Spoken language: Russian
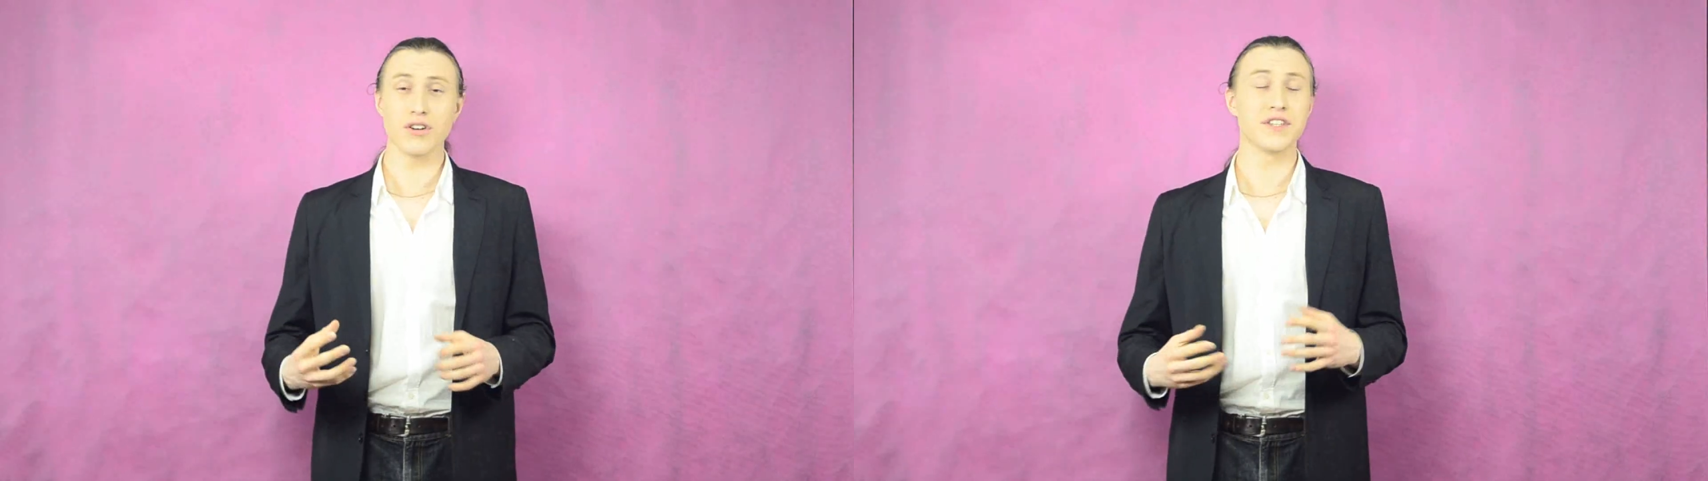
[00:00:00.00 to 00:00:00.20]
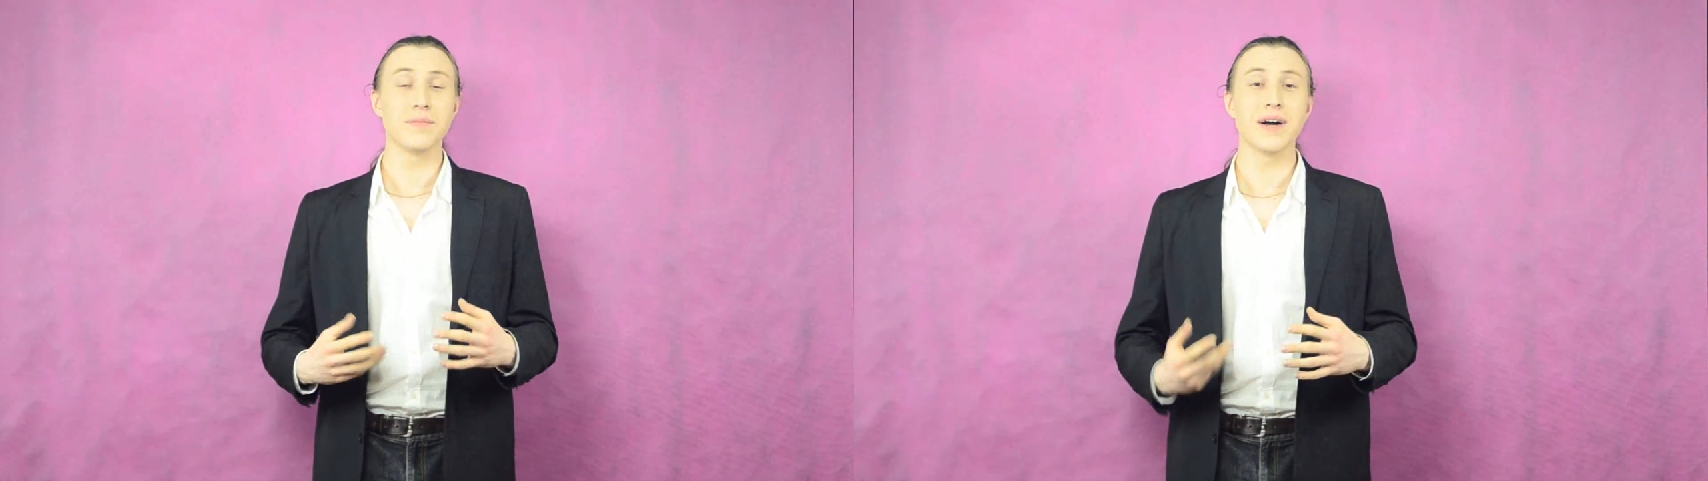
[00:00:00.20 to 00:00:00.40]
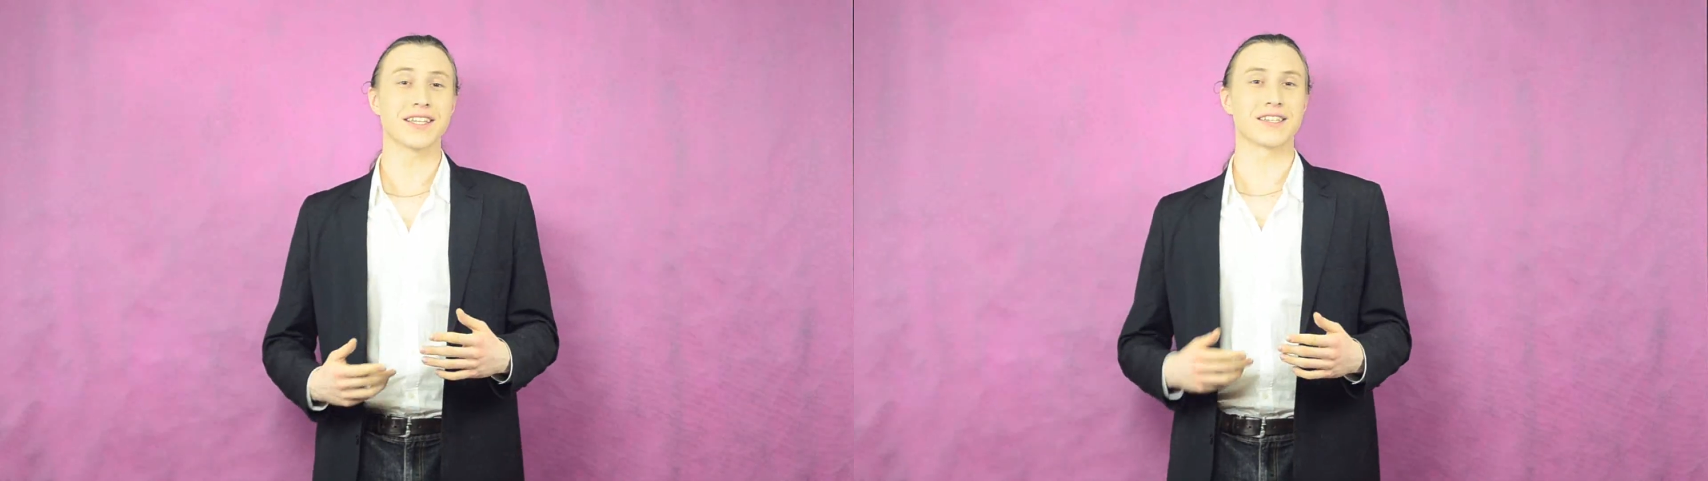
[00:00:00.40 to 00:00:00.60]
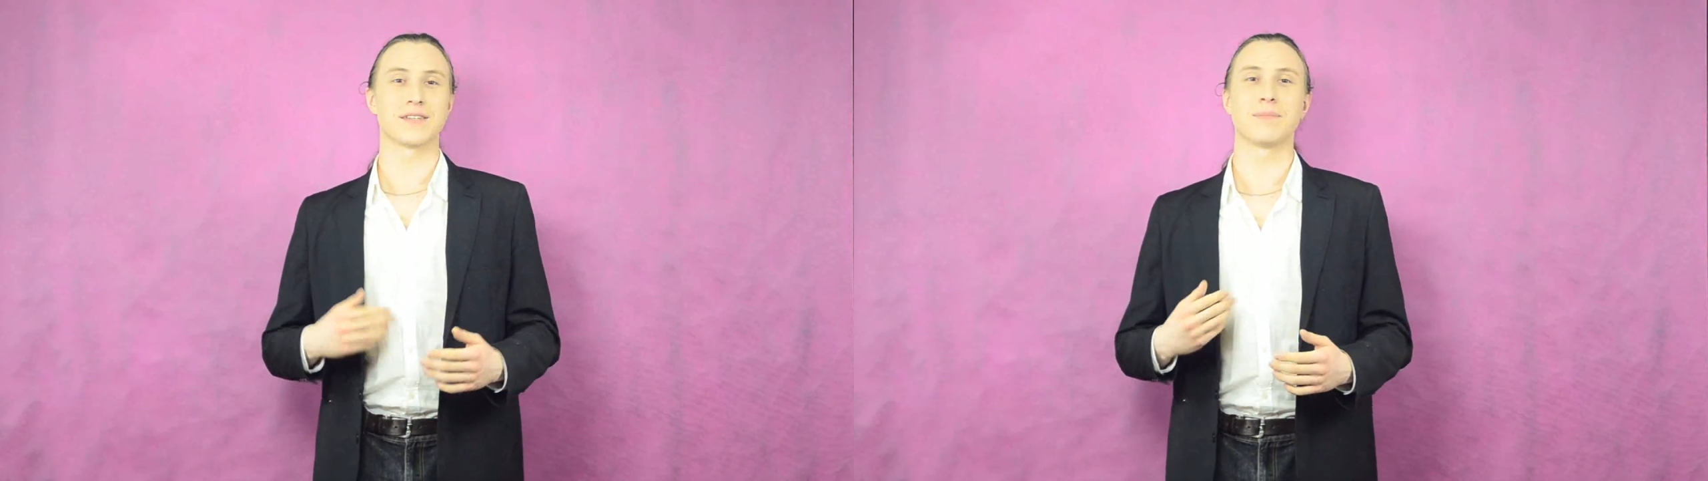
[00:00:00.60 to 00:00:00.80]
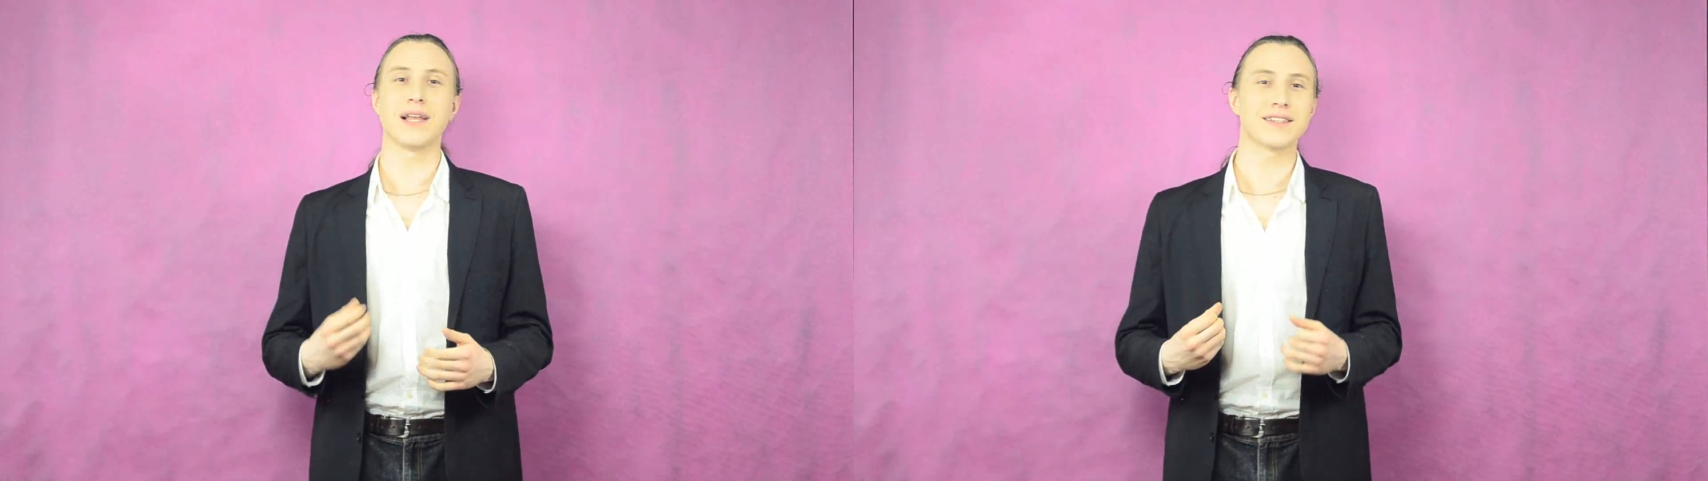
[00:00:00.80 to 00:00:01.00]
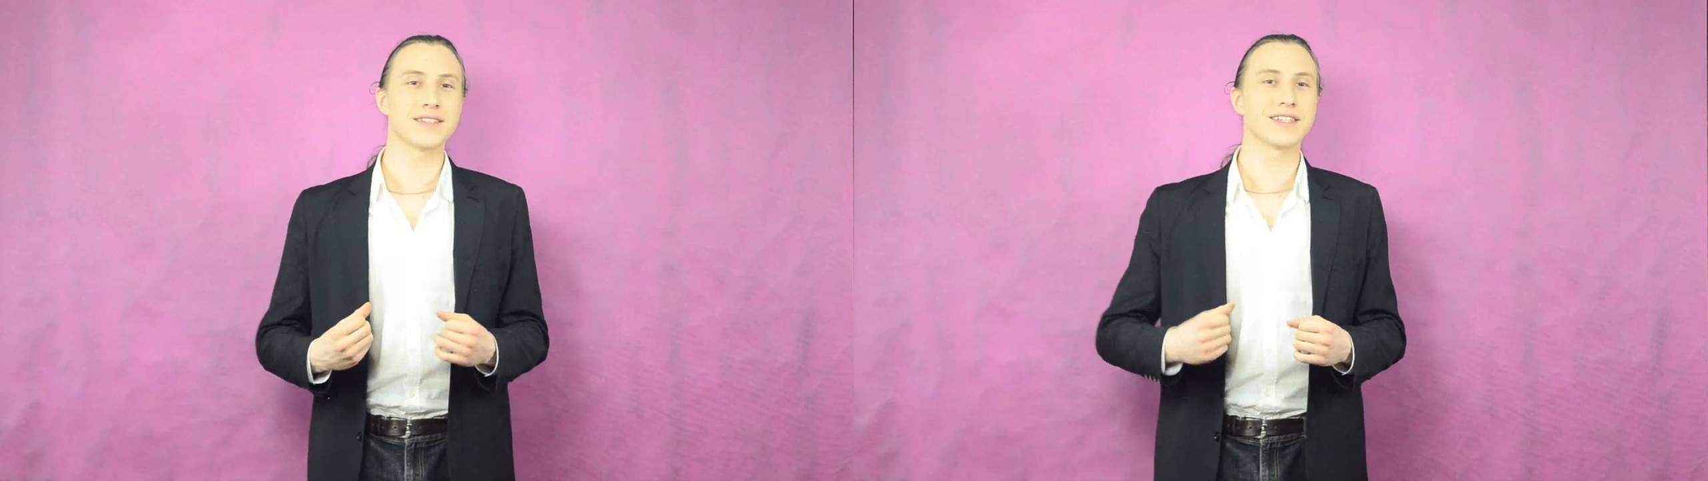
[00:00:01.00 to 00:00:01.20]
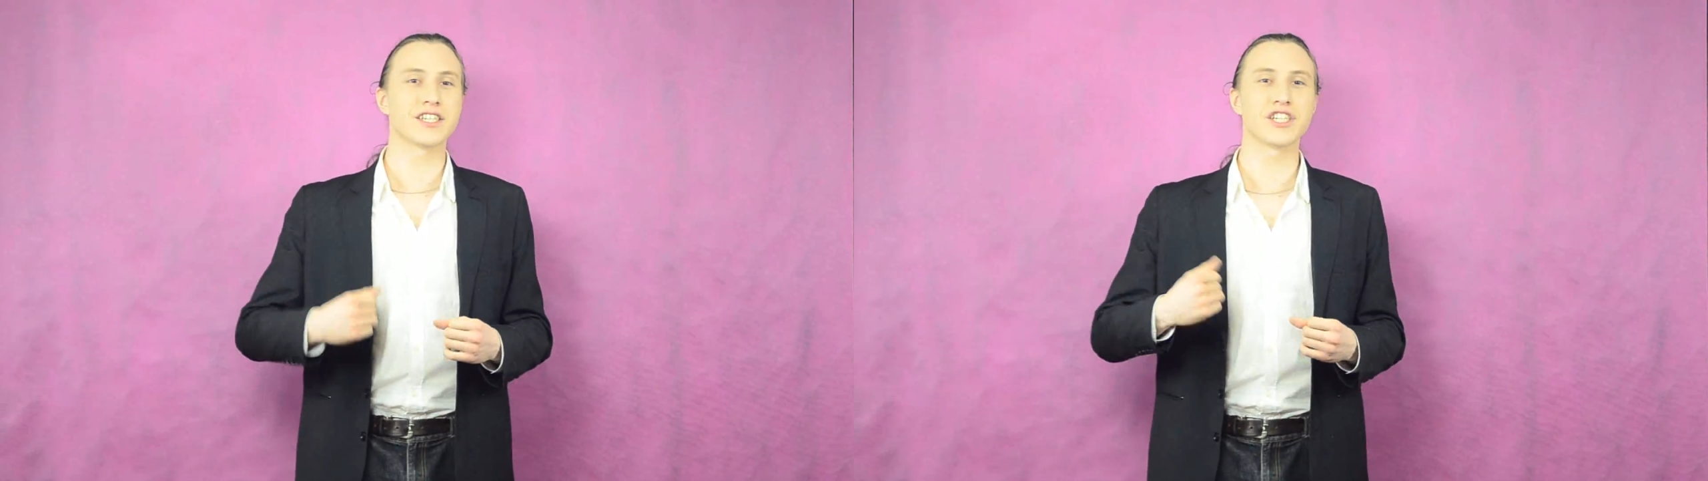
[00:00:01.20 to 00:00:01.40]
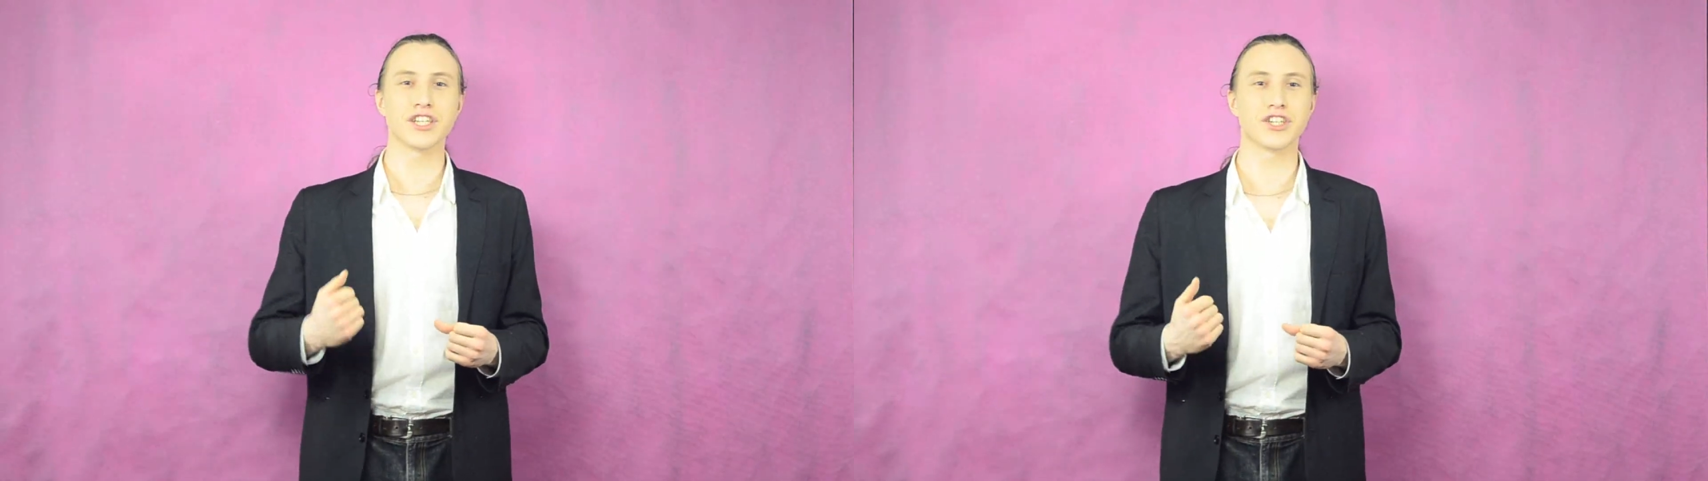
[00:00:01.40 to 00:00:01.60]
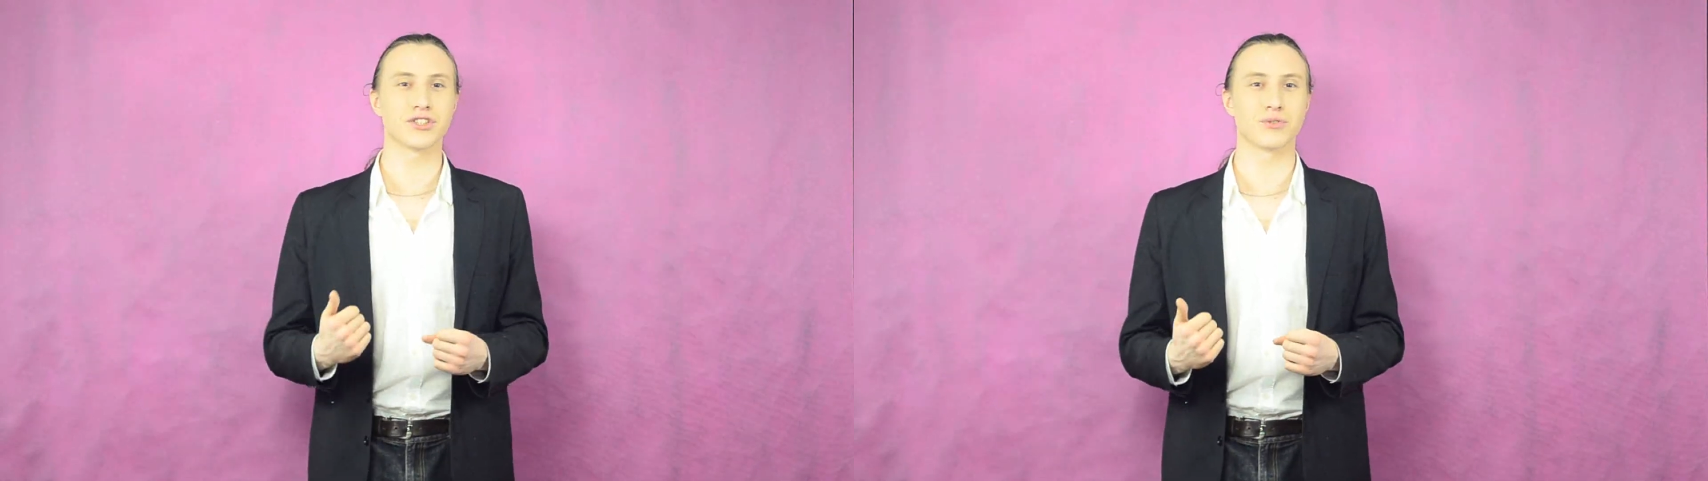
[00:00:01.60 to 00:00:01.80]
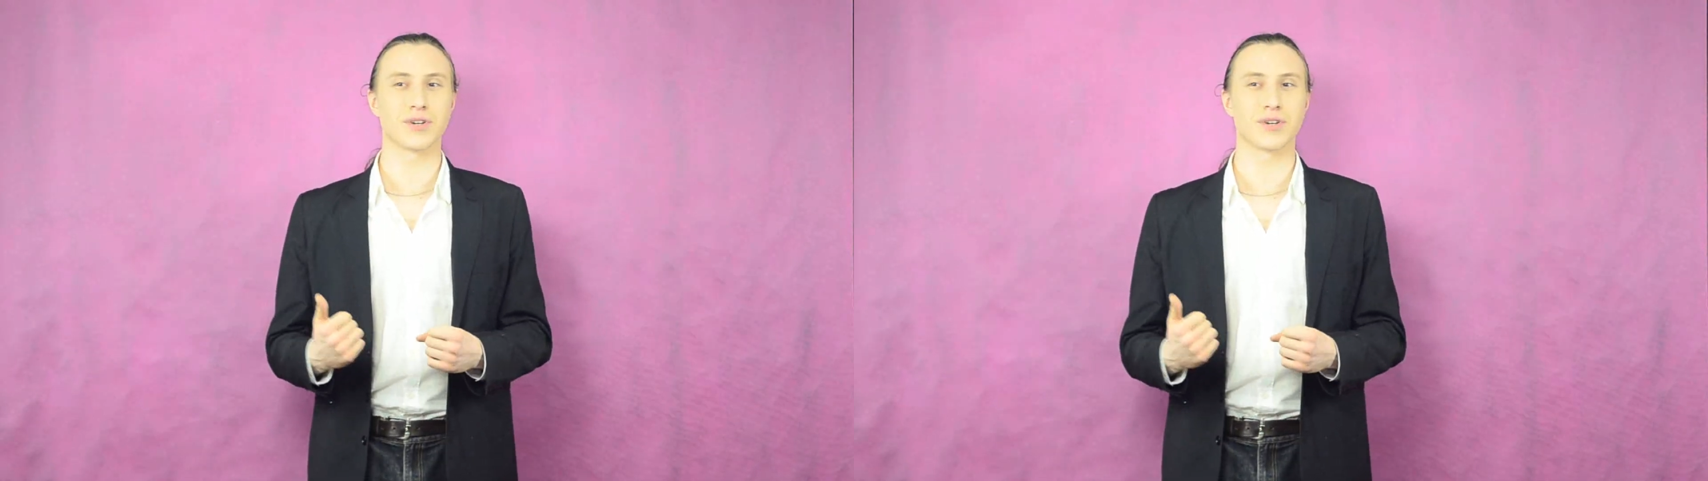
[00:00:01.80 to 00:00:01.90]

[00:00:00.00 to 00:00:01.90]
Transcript: внимание цепляется за женщину,